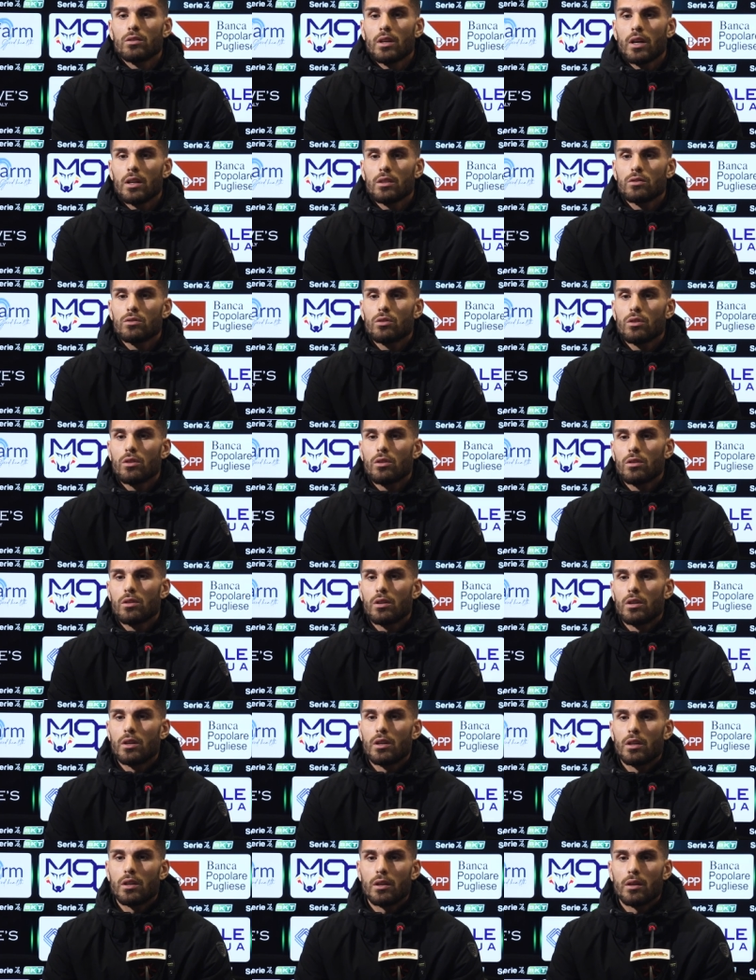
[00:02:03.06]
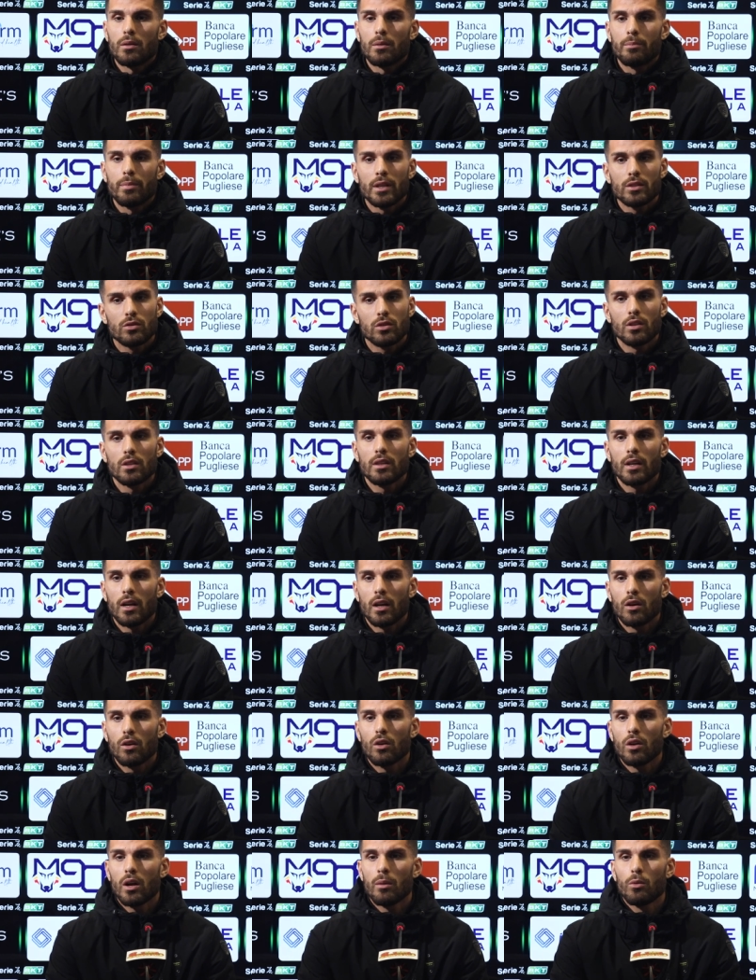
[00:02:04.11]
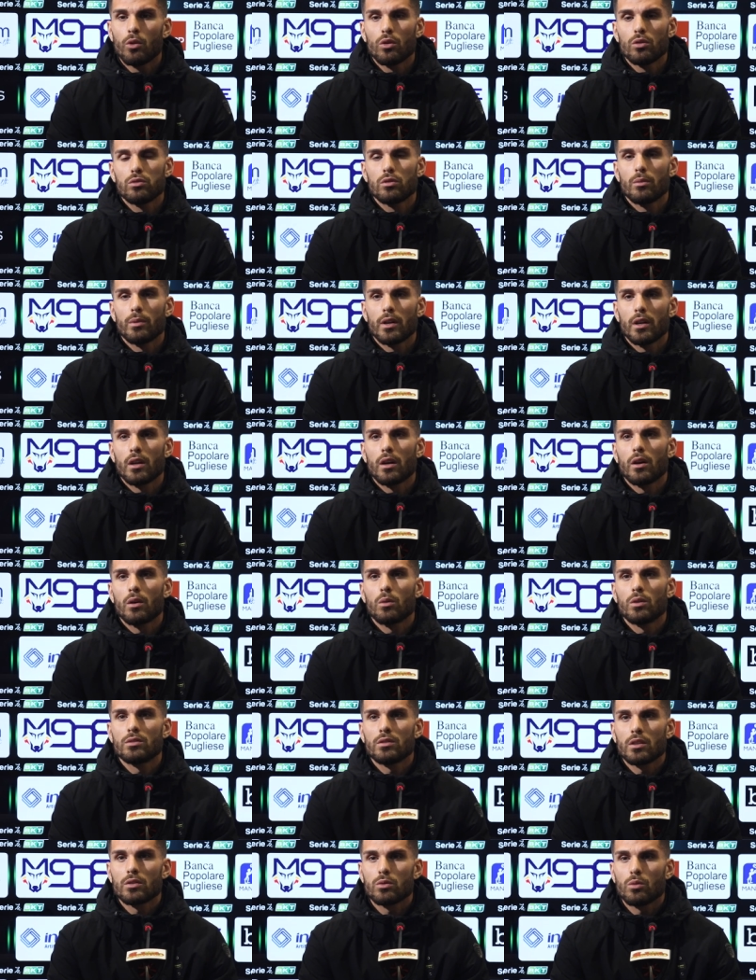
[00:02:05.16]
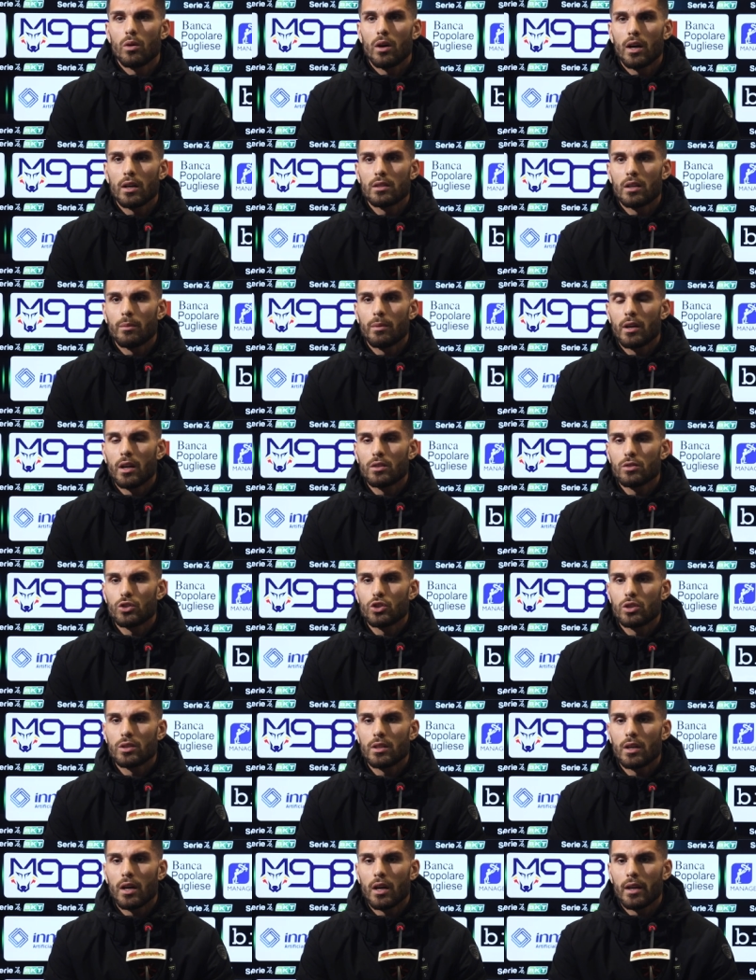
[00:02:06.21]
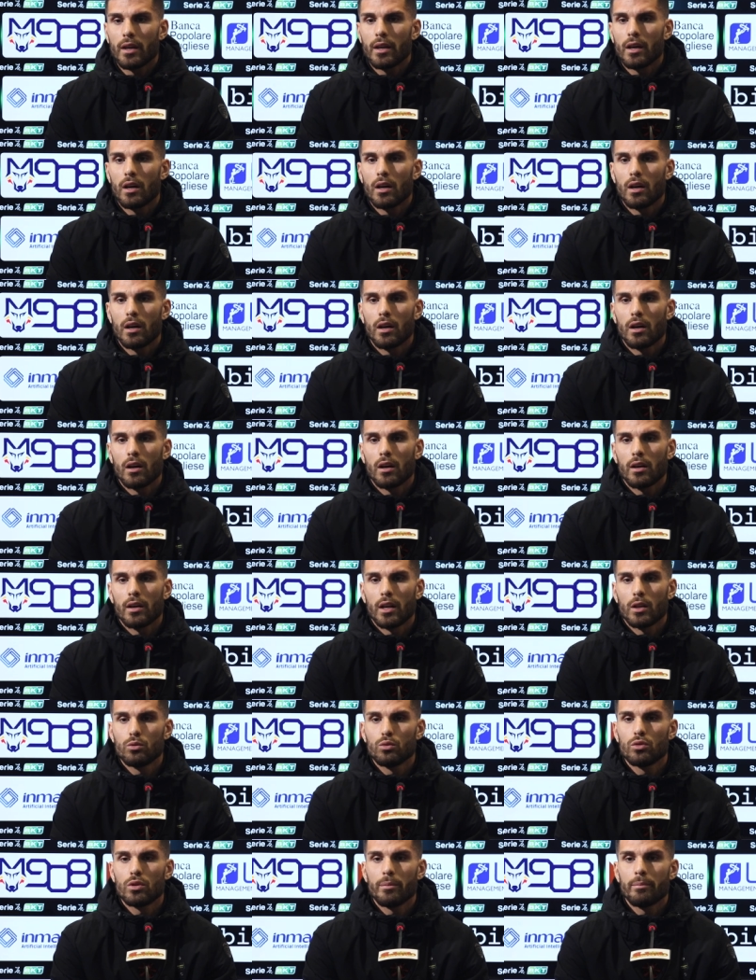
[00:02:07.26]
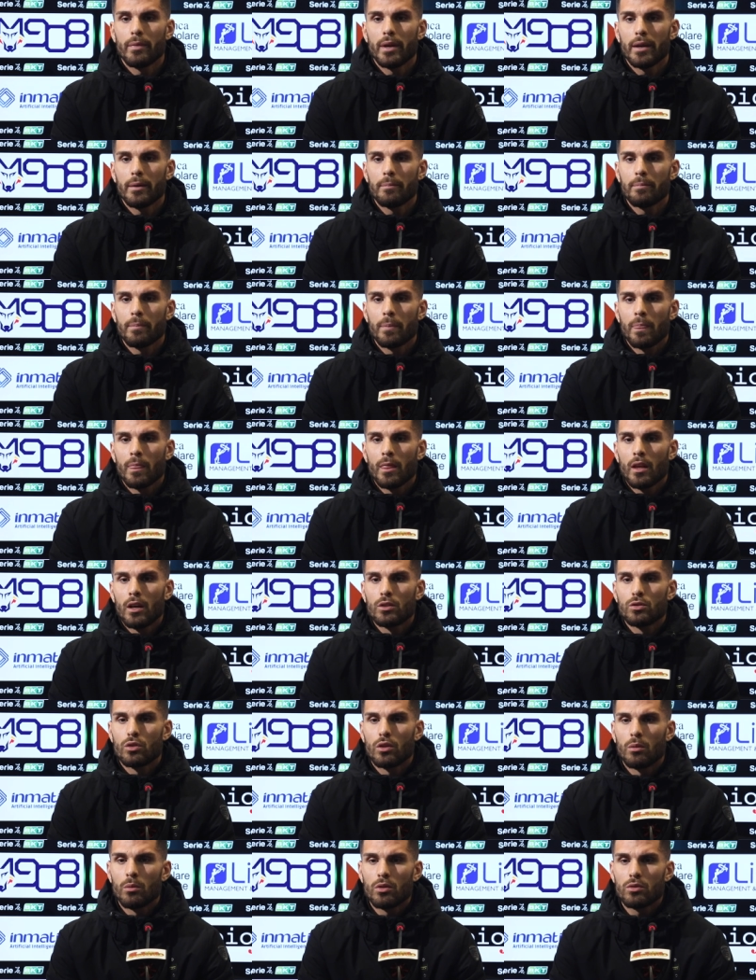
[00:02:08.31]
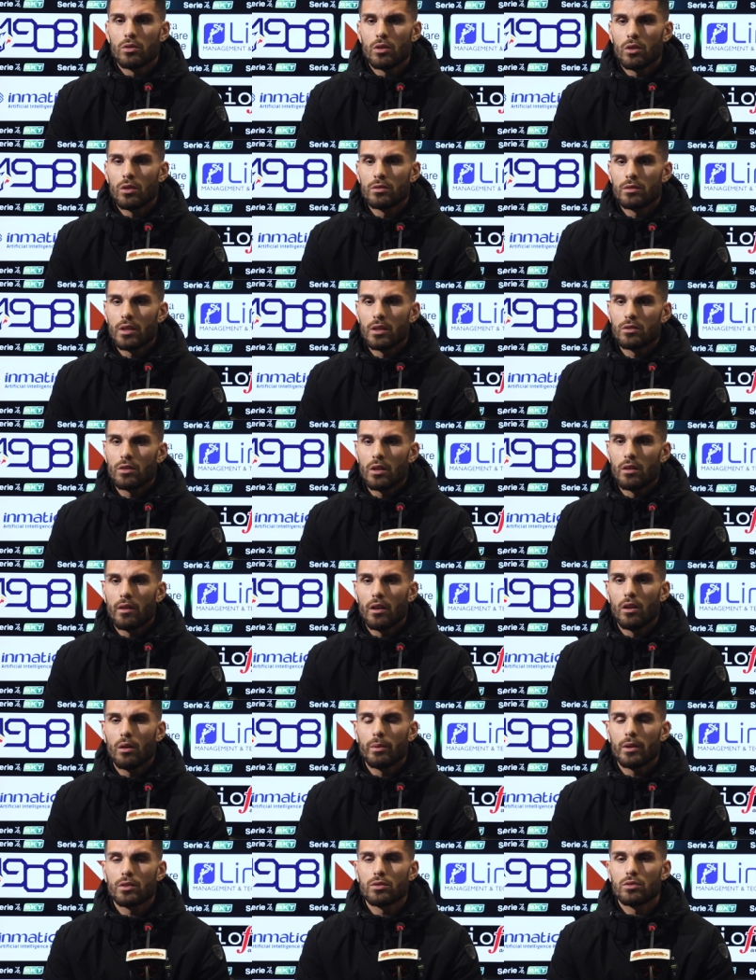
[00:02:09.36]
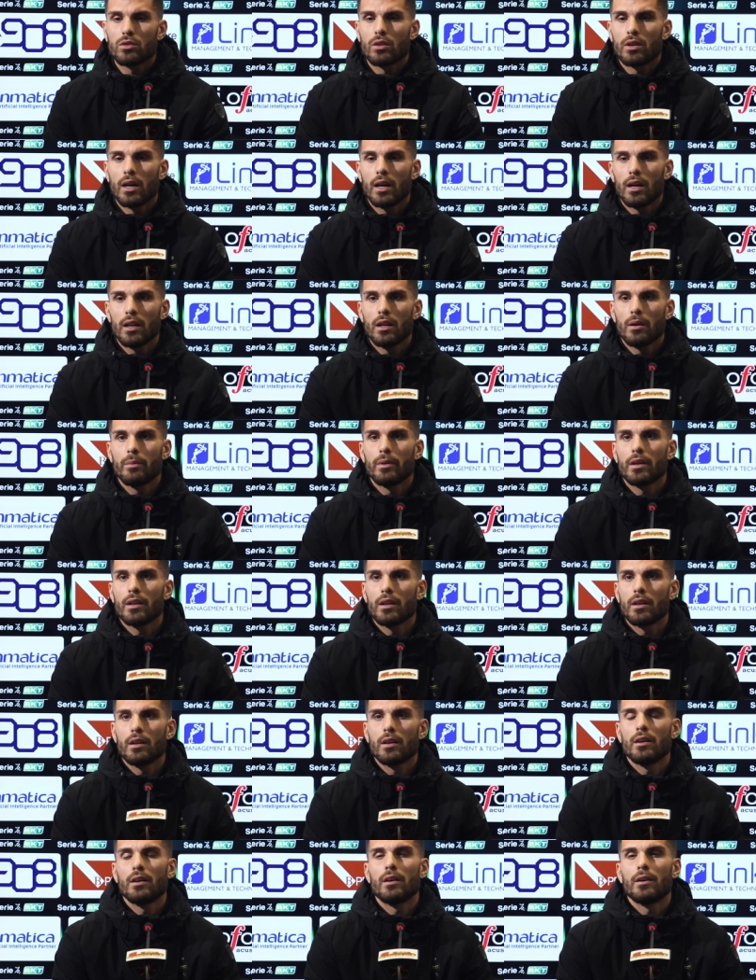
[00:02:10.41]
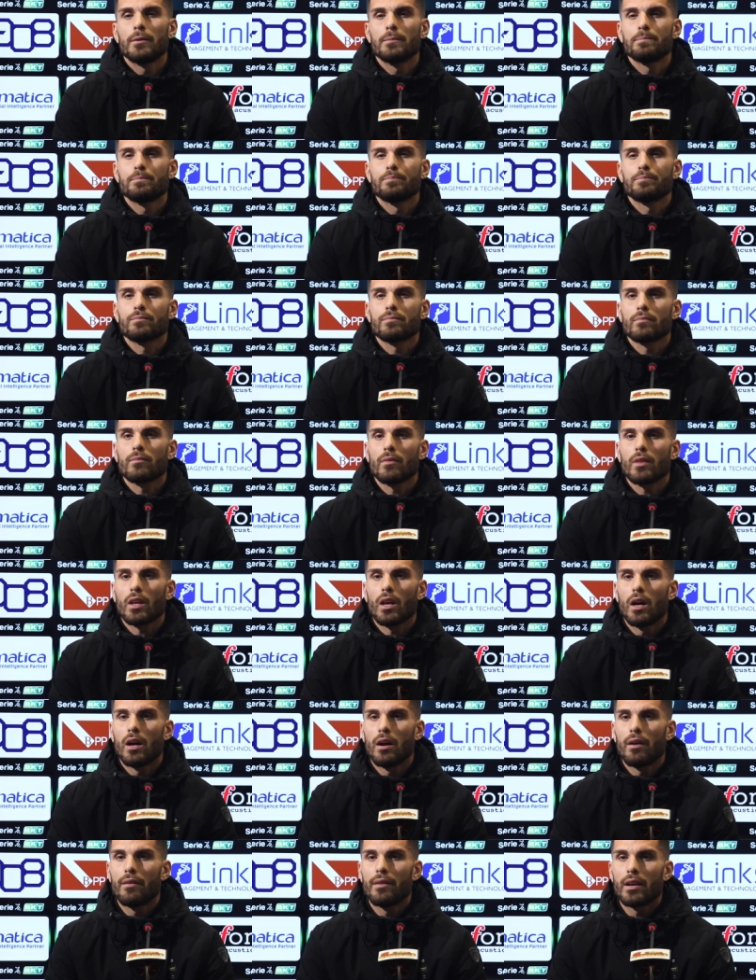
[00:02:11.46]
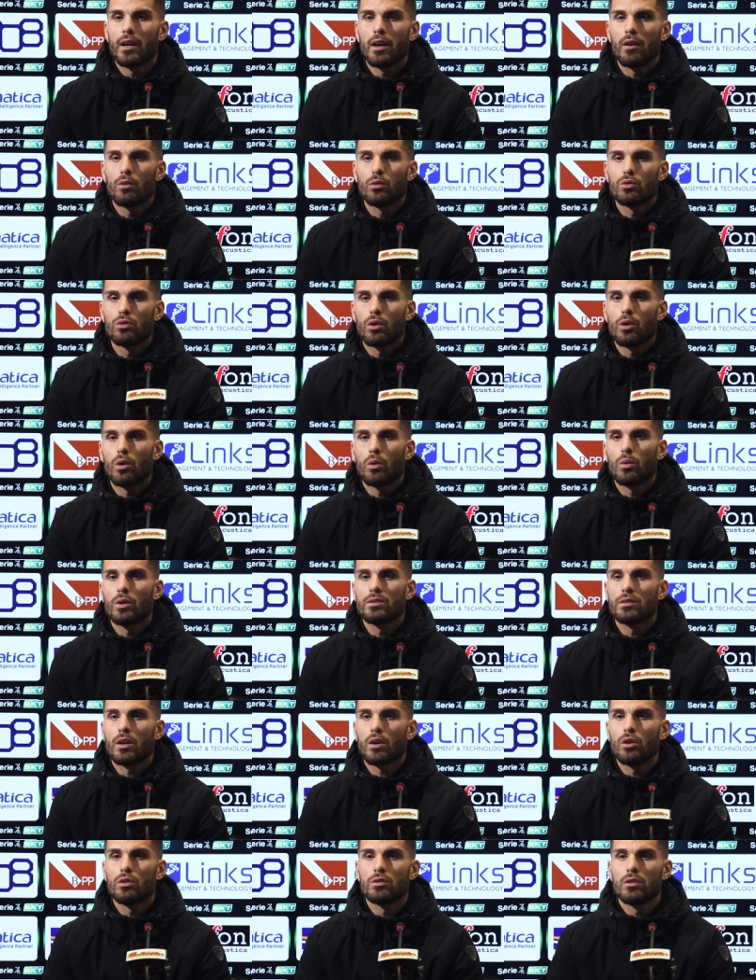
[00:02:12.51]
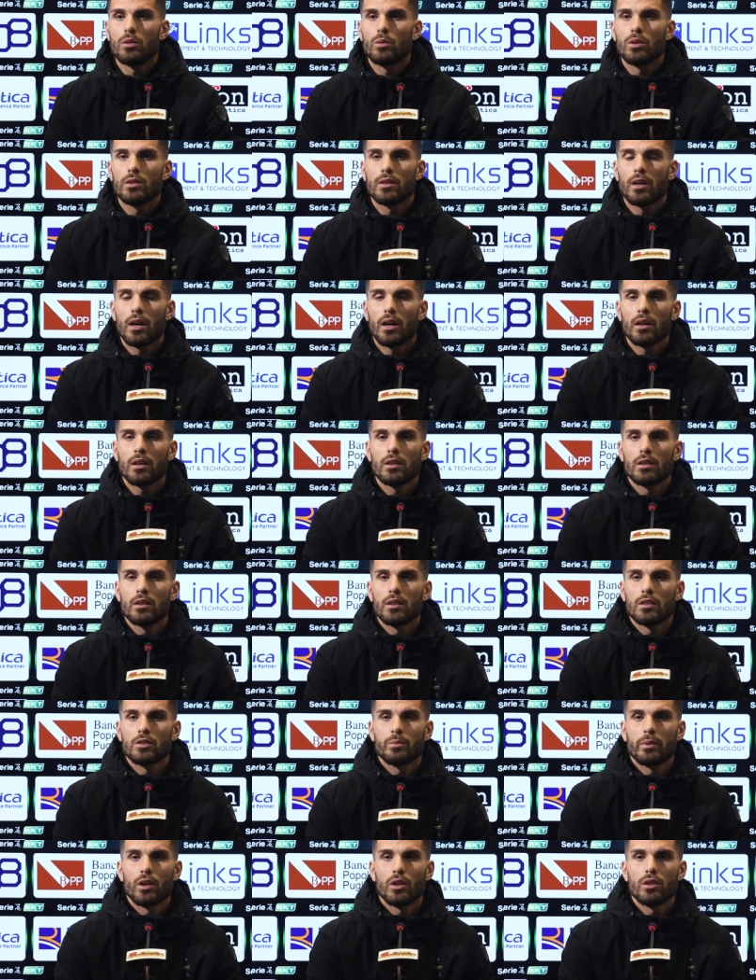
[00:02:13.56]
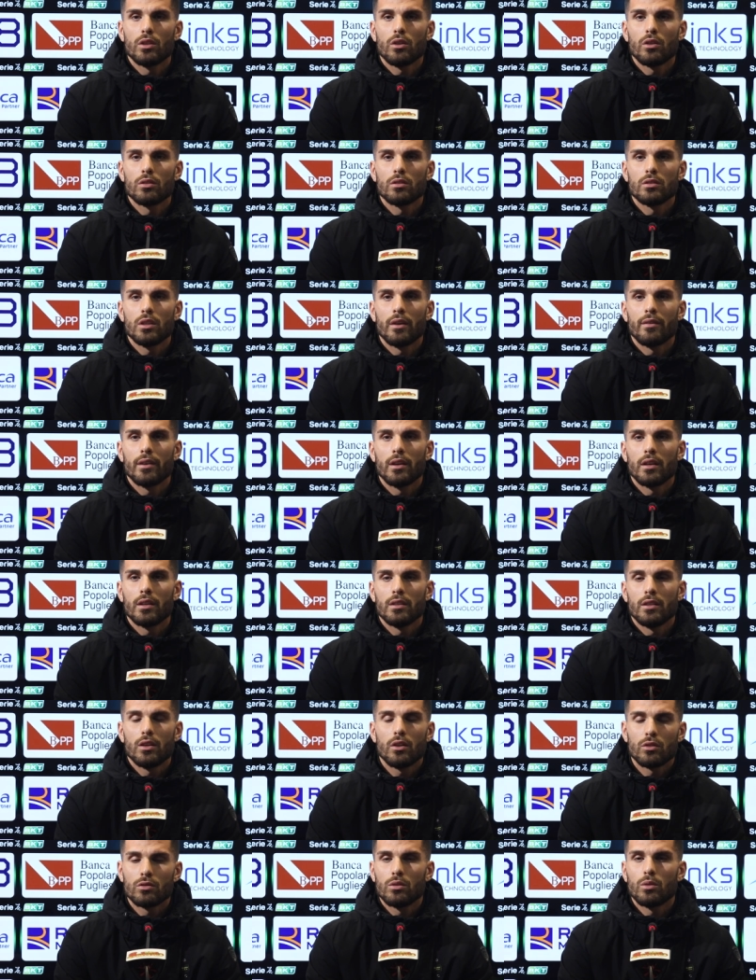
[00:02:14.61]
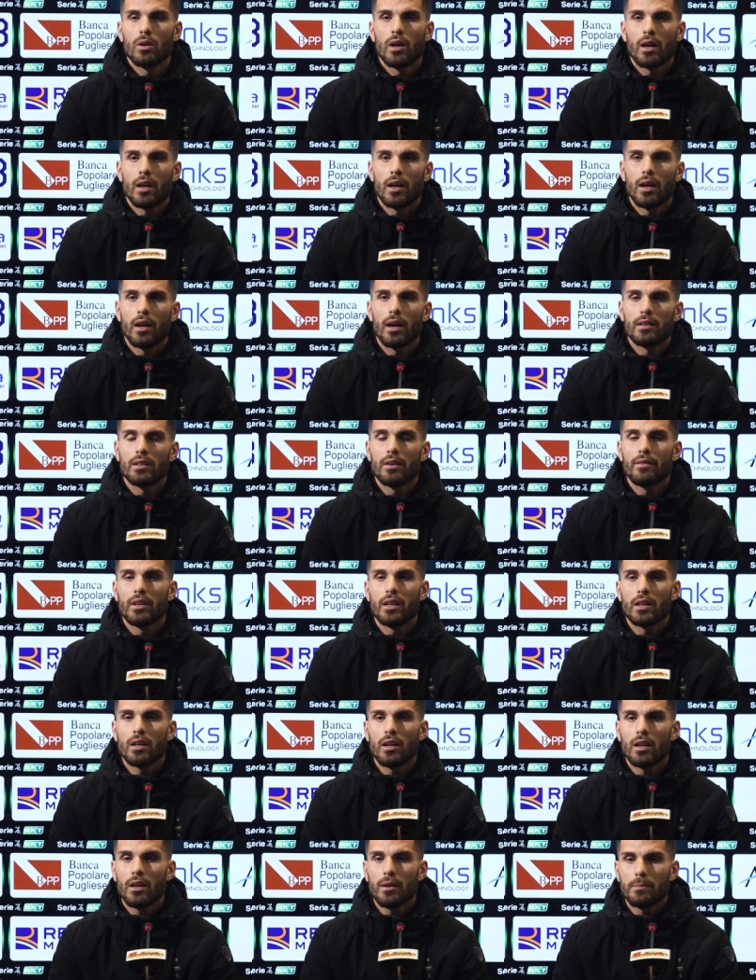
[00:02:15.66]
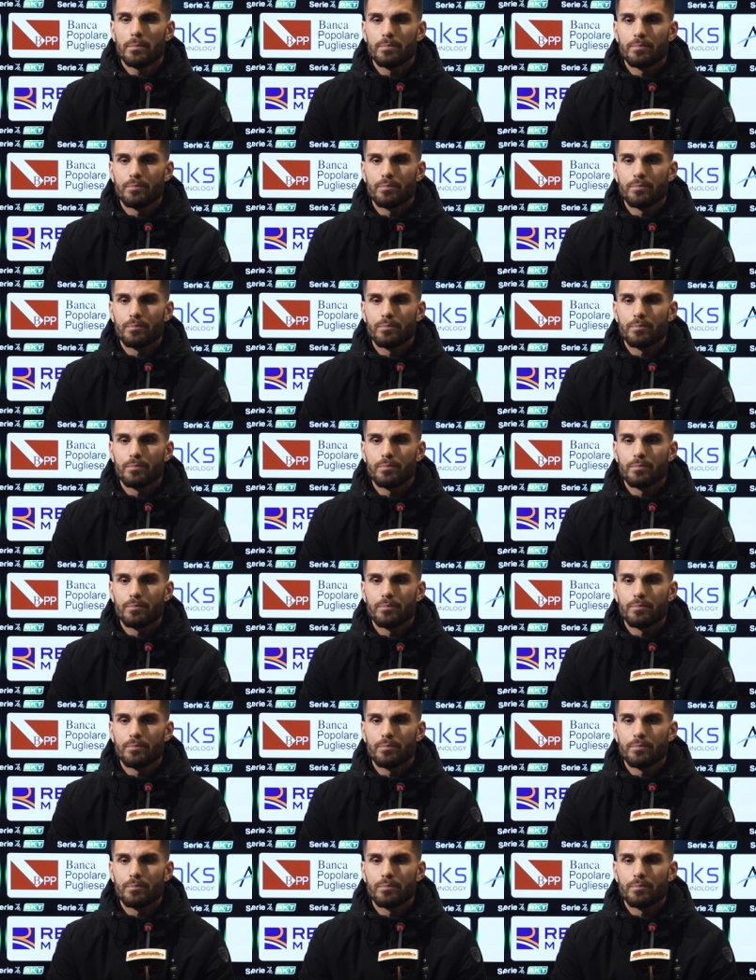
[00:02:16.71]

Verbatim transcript: tanto, eh, penso di dare ancora molto per questa squadra, per la società che ha creduto in me. Sono molto contento a livello personale per eh, aver avuto questa continuità, spero di, di, avere, di continuare ad averla.